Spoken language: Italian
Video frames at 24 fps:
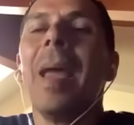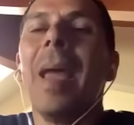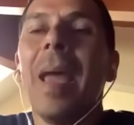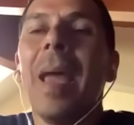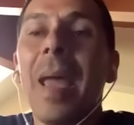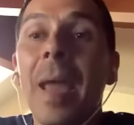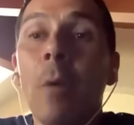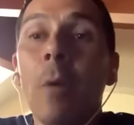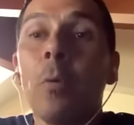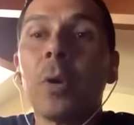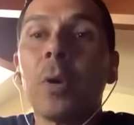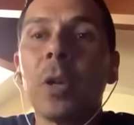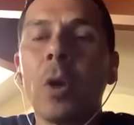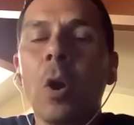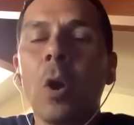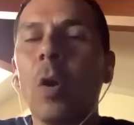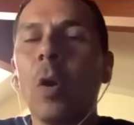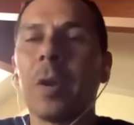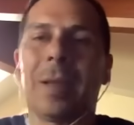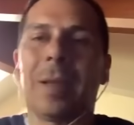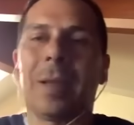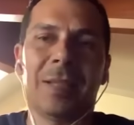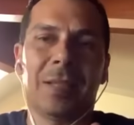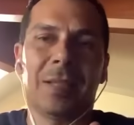è un
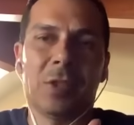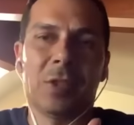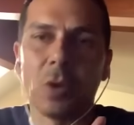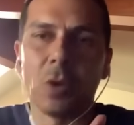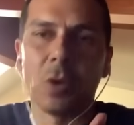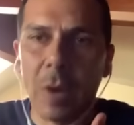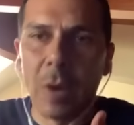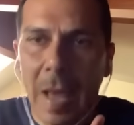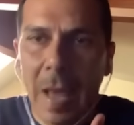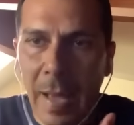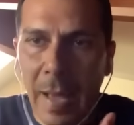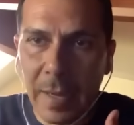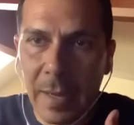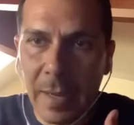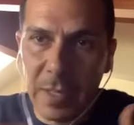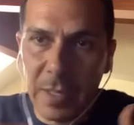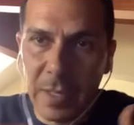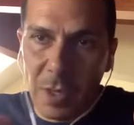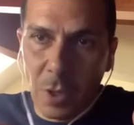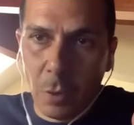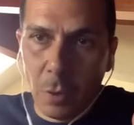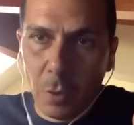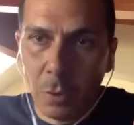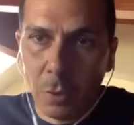rigore solare,
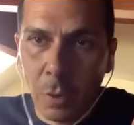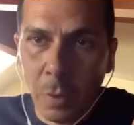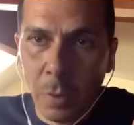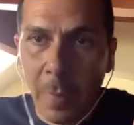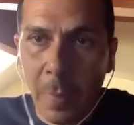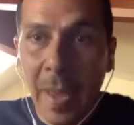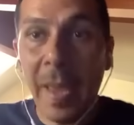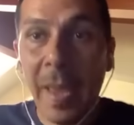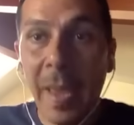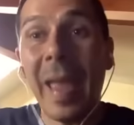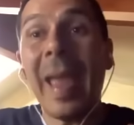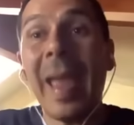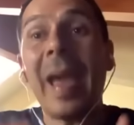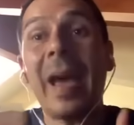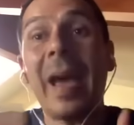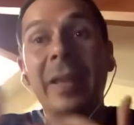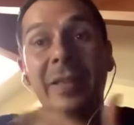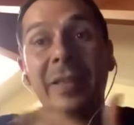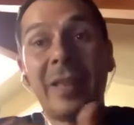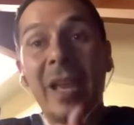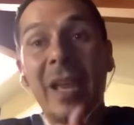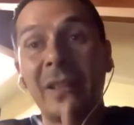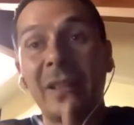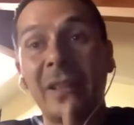secondo me, e a
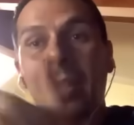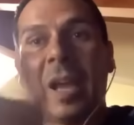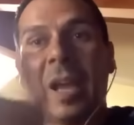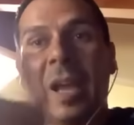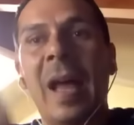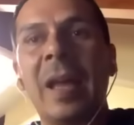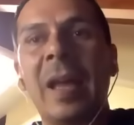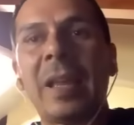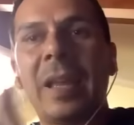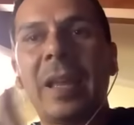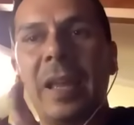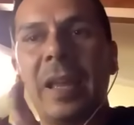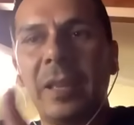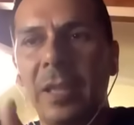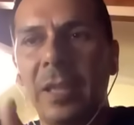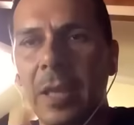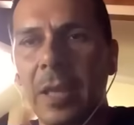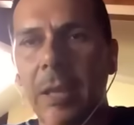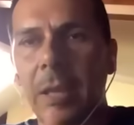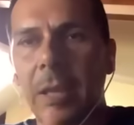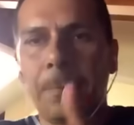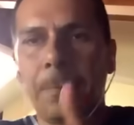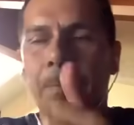detta anche di